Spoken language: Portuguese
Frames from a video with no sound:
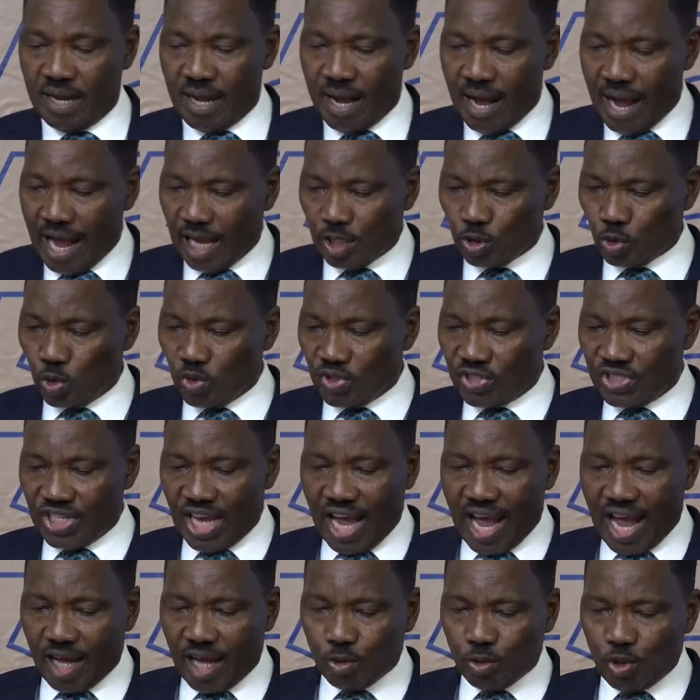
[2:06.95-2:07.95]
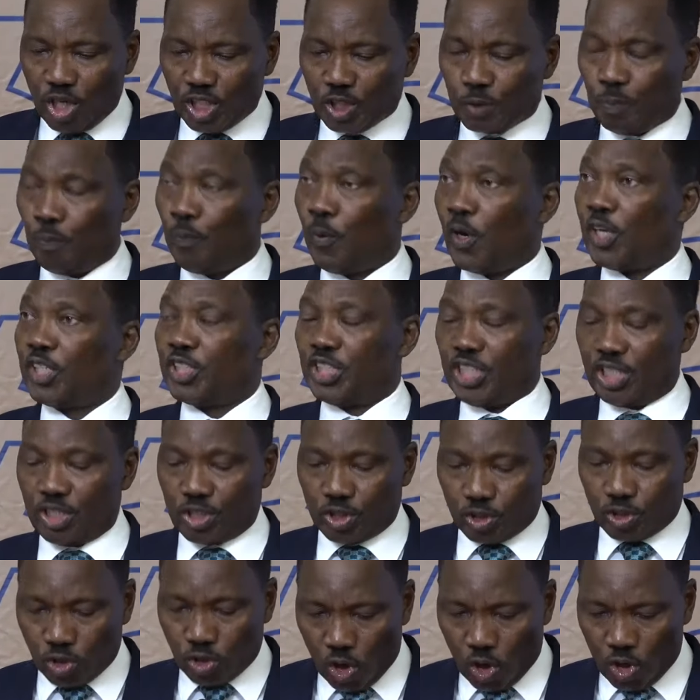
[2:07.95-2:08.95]
associados às
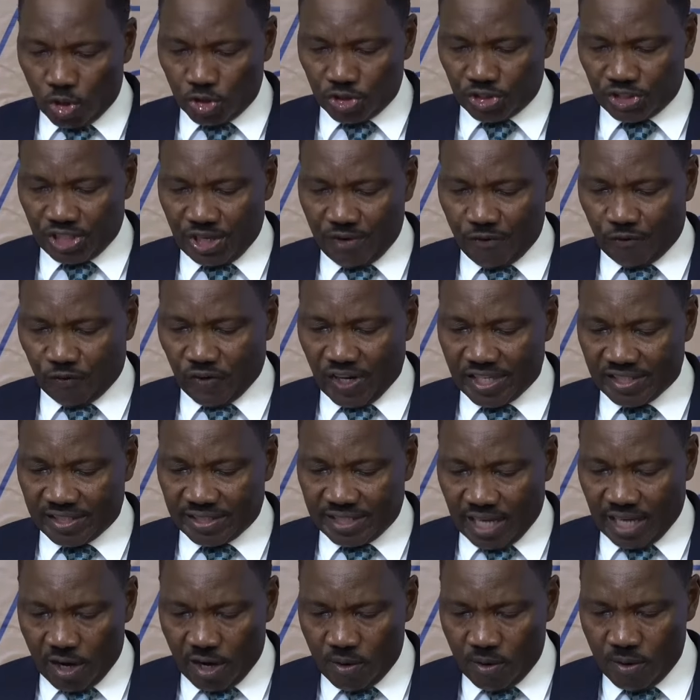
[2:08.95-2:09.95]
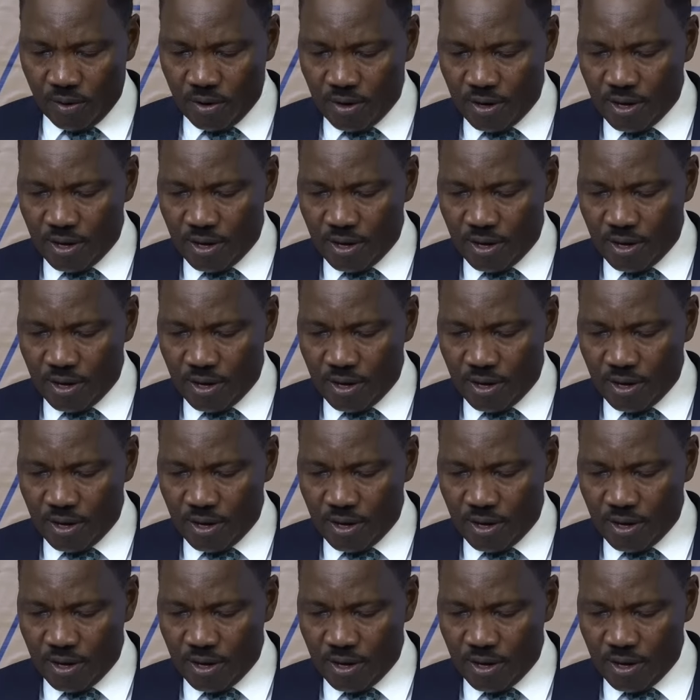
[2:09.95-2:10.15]
projeções de inflação